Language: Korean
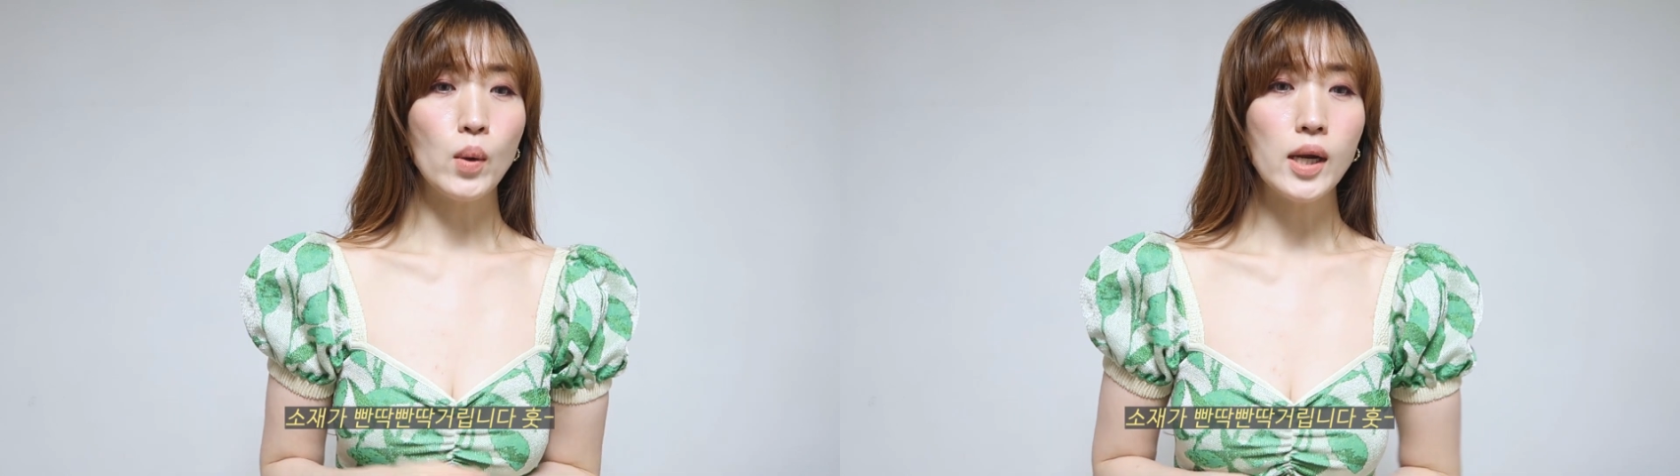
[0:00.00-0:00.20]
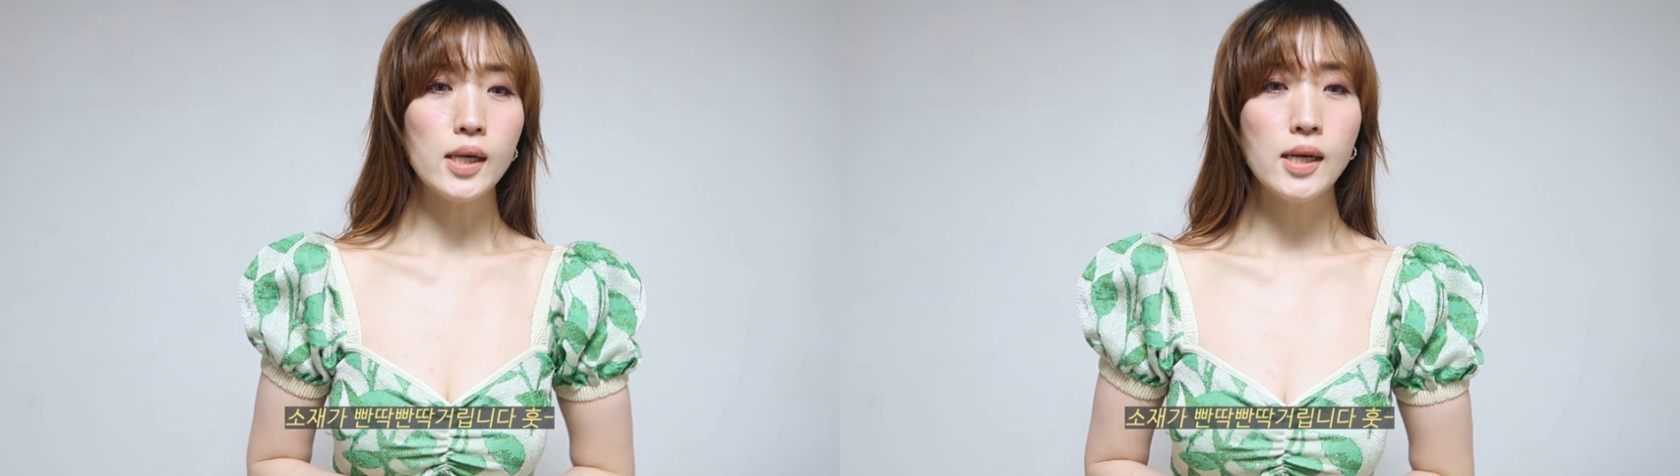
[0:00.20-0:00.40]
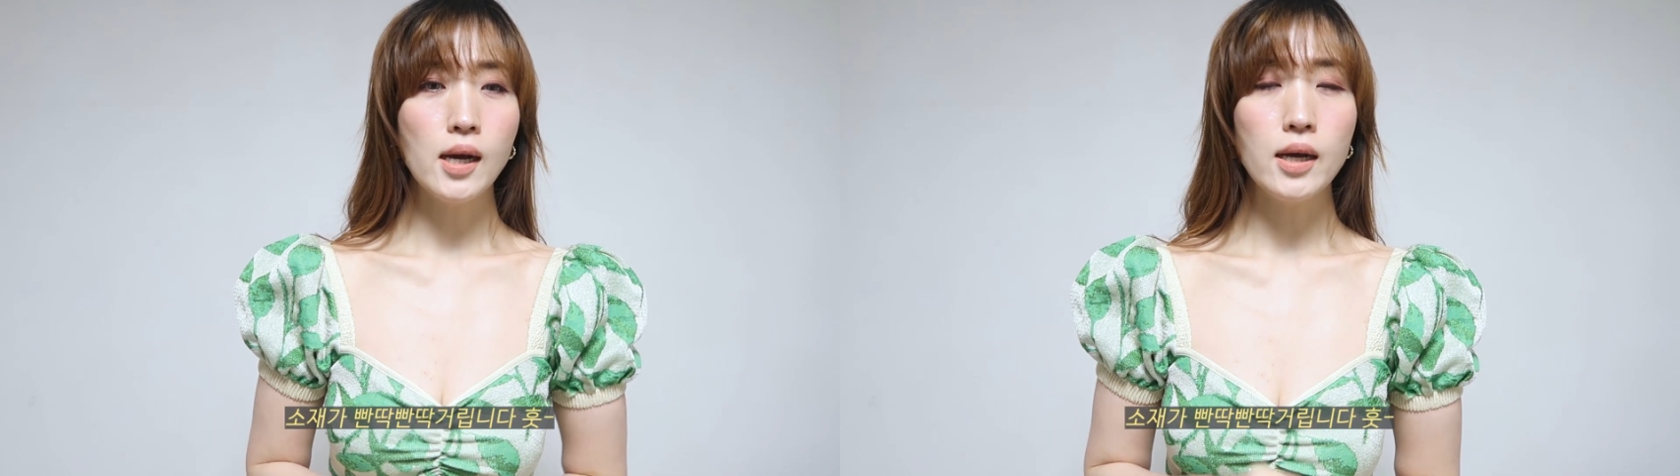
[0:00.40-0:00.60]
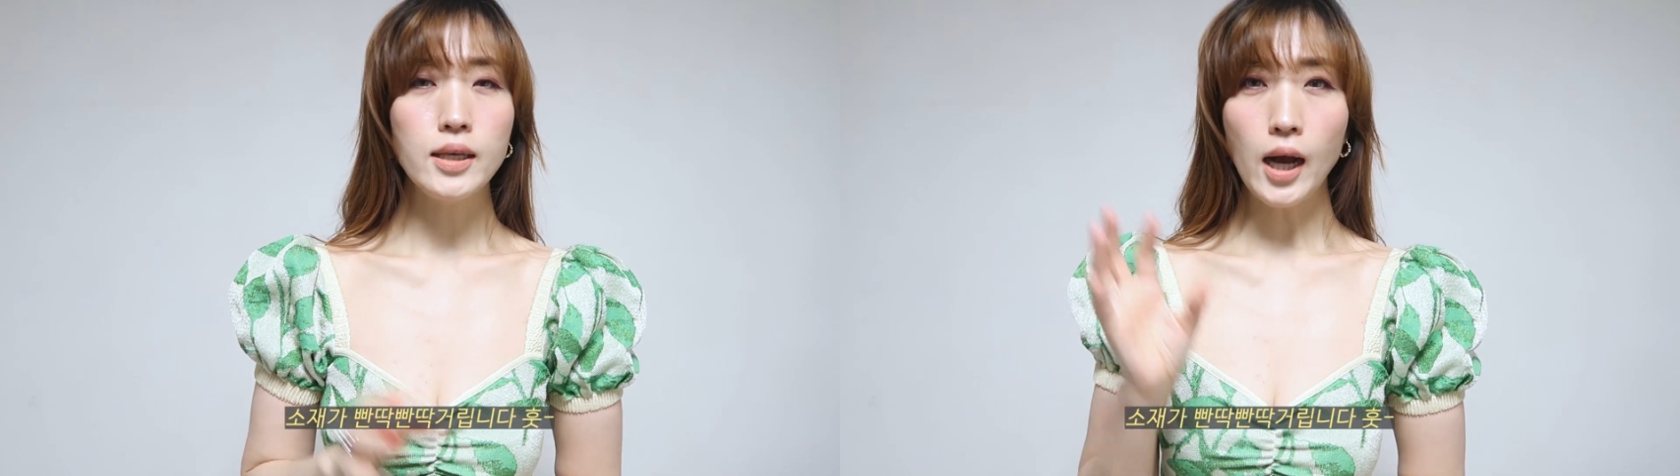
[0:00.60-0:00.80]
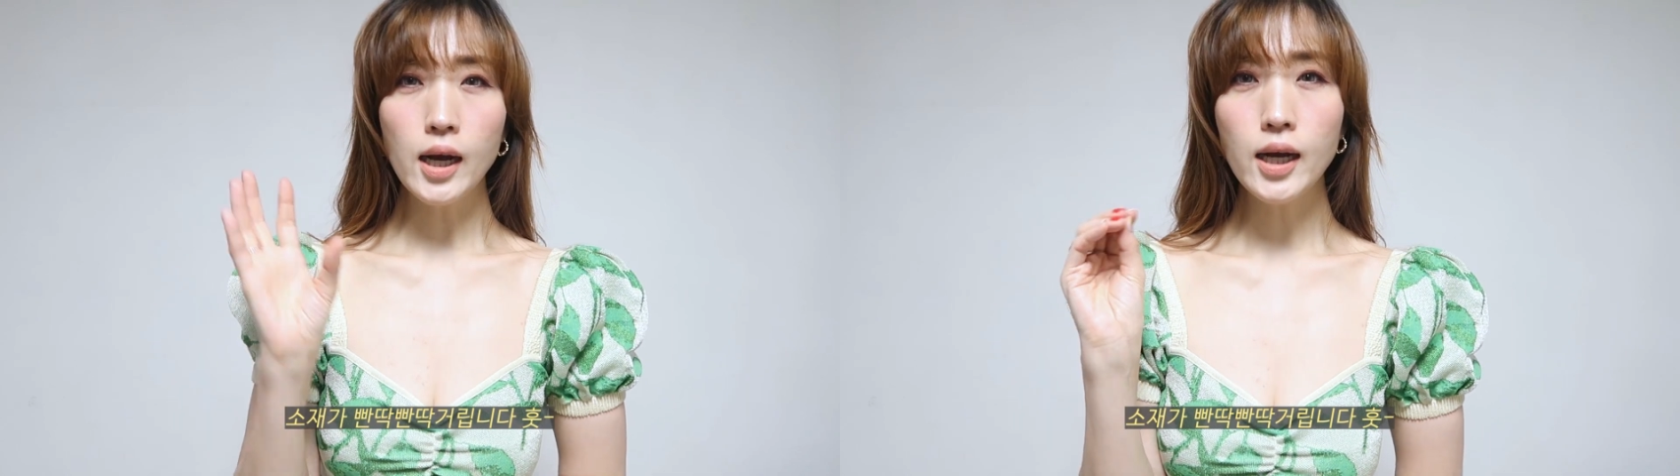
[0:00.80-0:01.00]

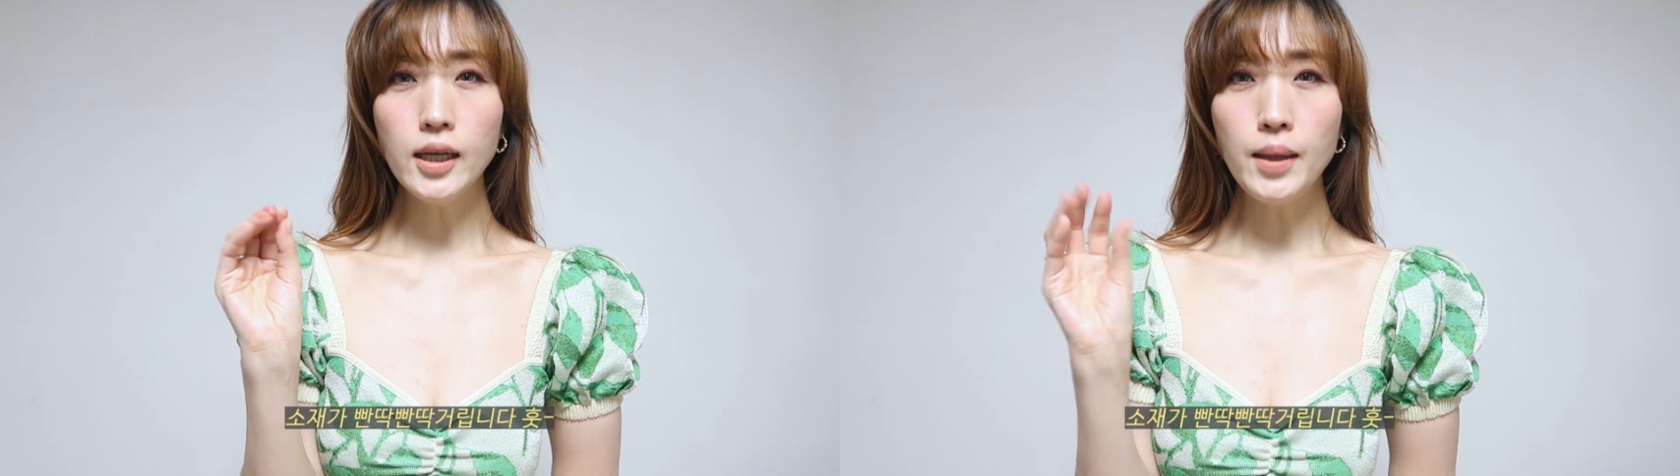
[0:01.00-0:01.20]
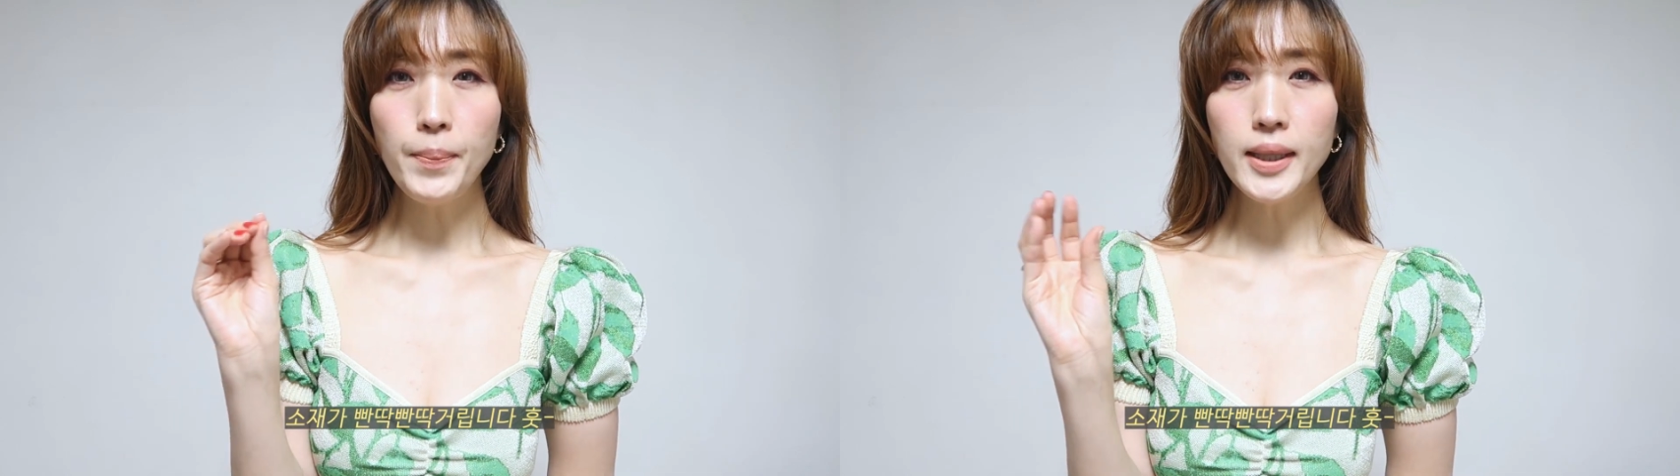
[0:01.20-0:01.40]
뭐랄까 약간의